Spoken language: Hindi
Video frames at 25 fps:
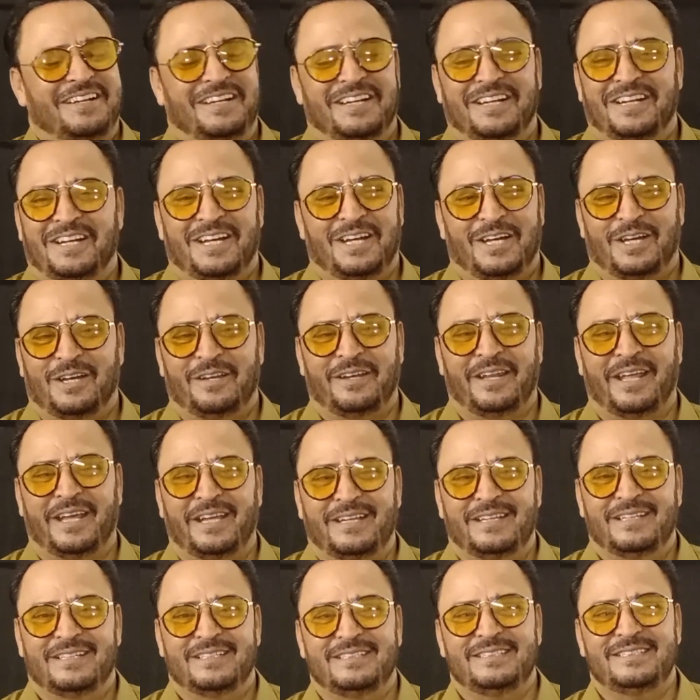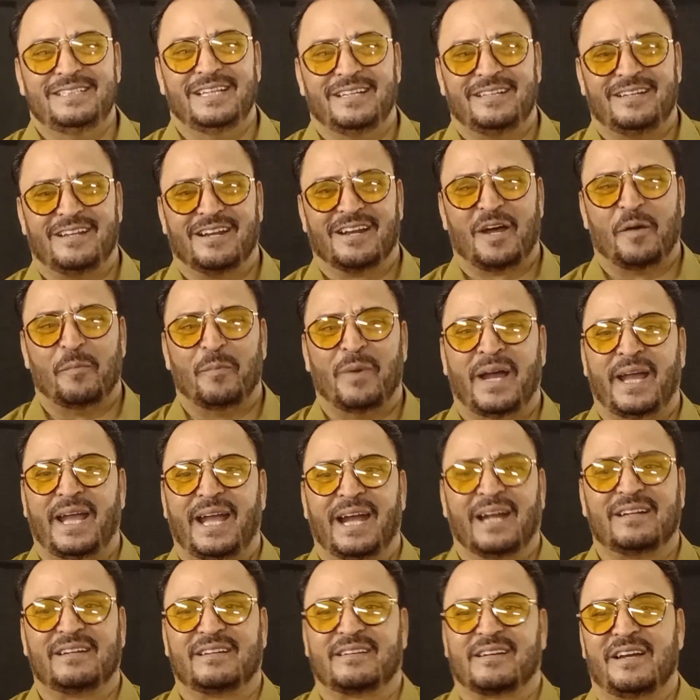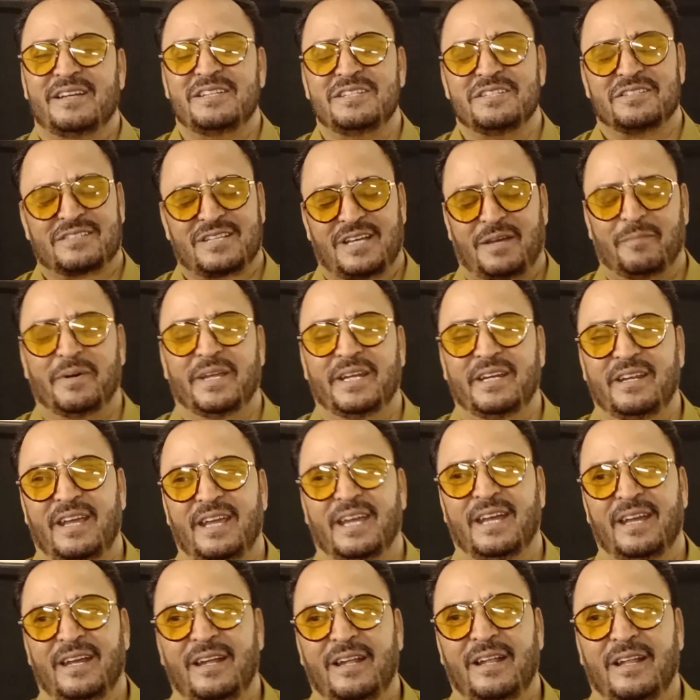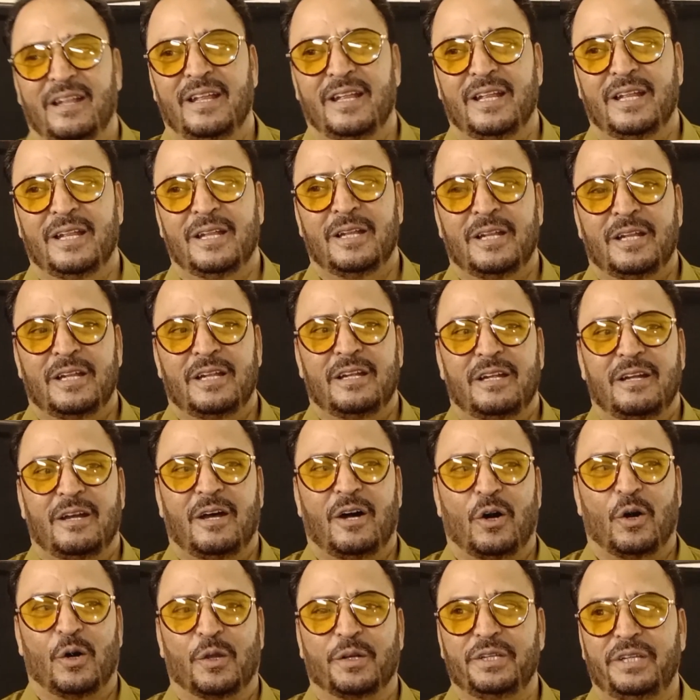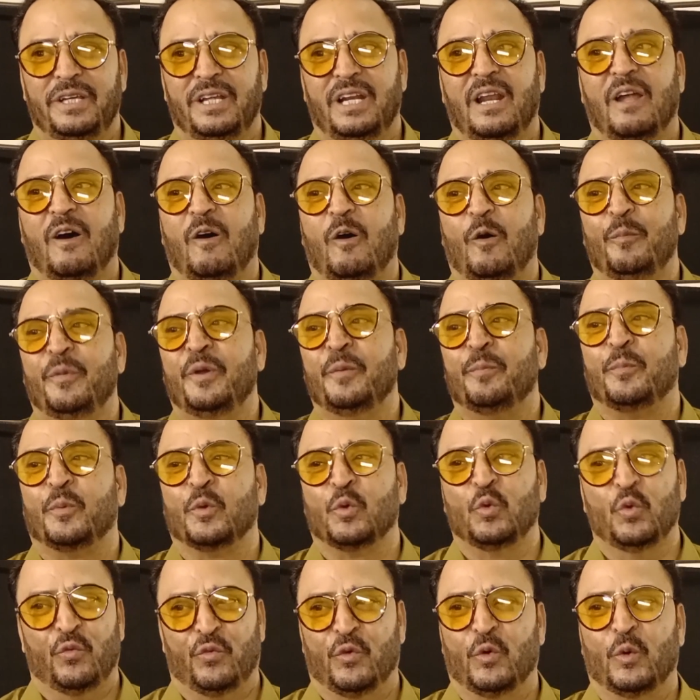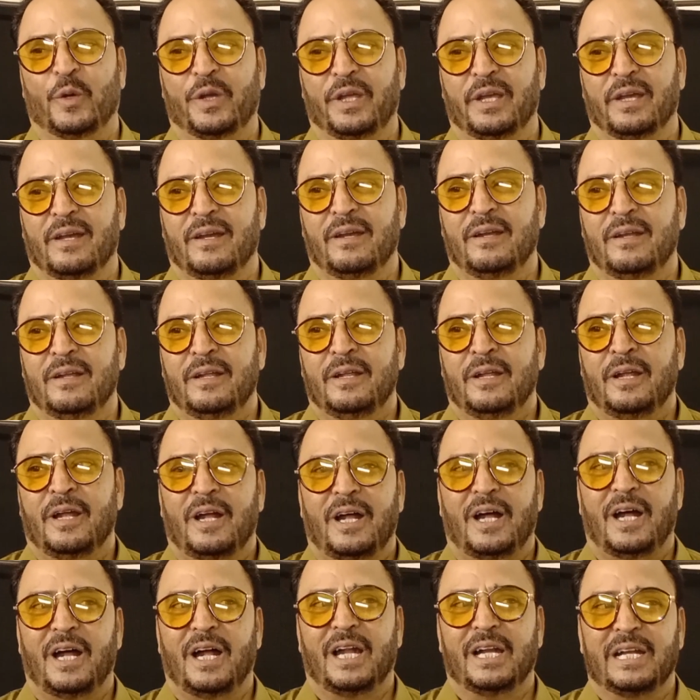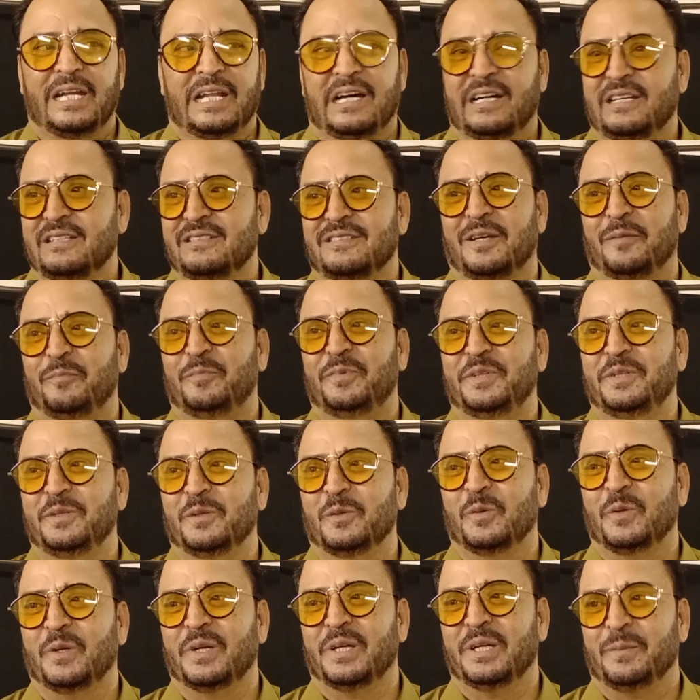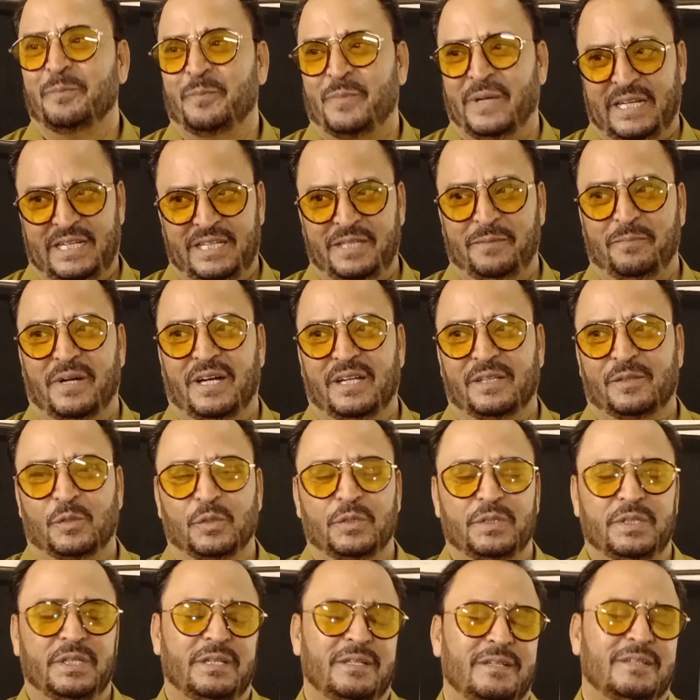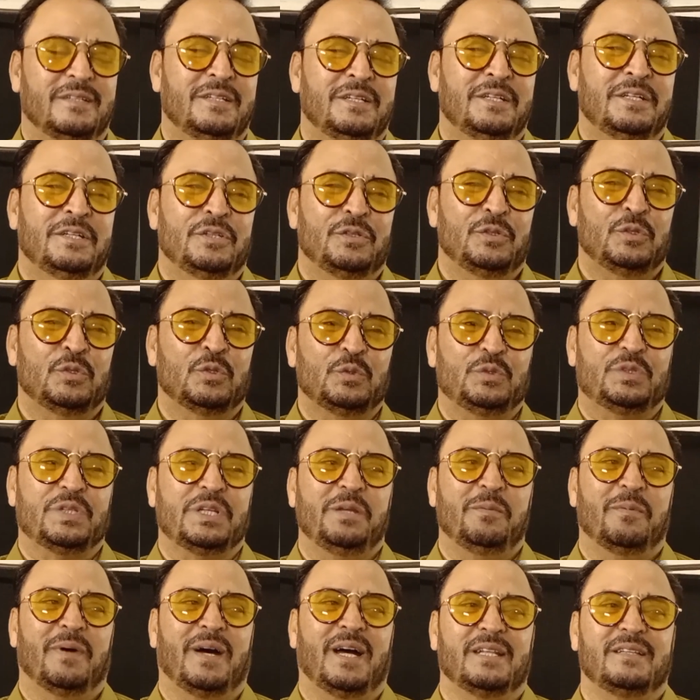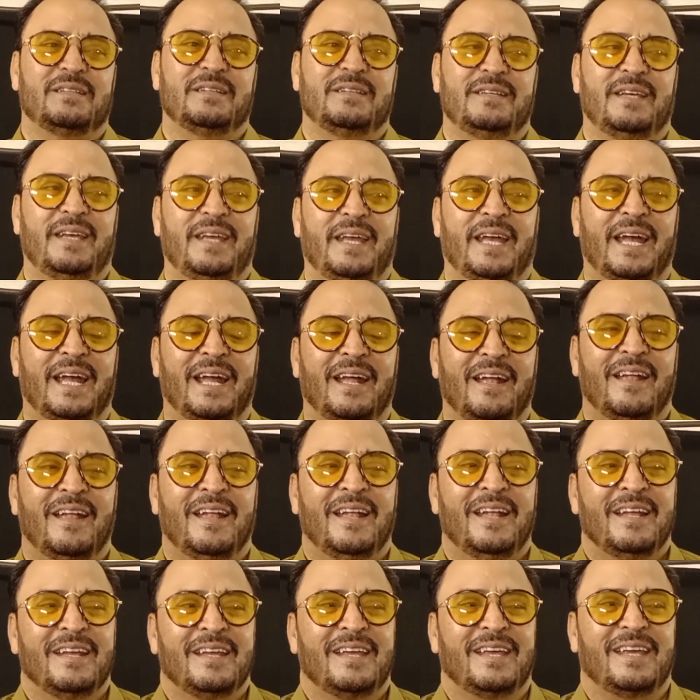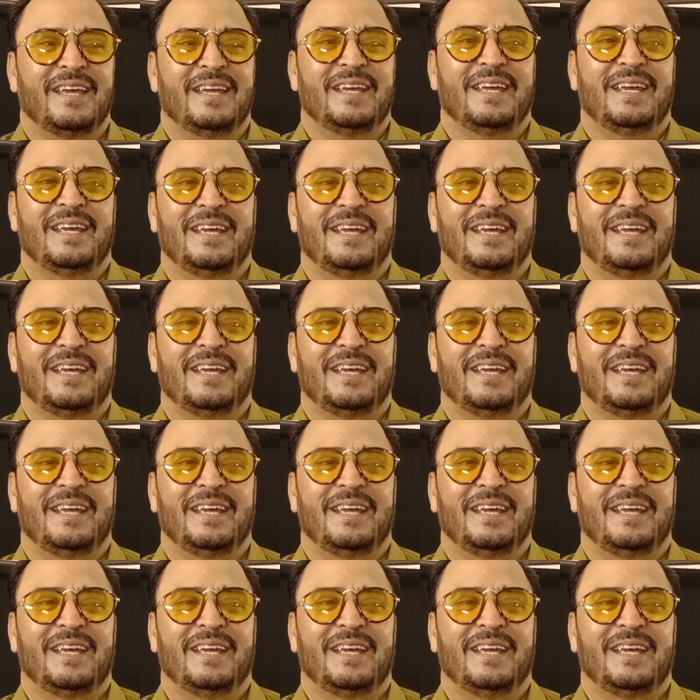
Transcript: जाएंगे नहीं ये ड्रामा एक्ट का हिस्सा बन गया और ये लॉ में प्रूव हो गया डांस अब नहीं होंगे पहली बात तो ये दूसरी बात ये है कि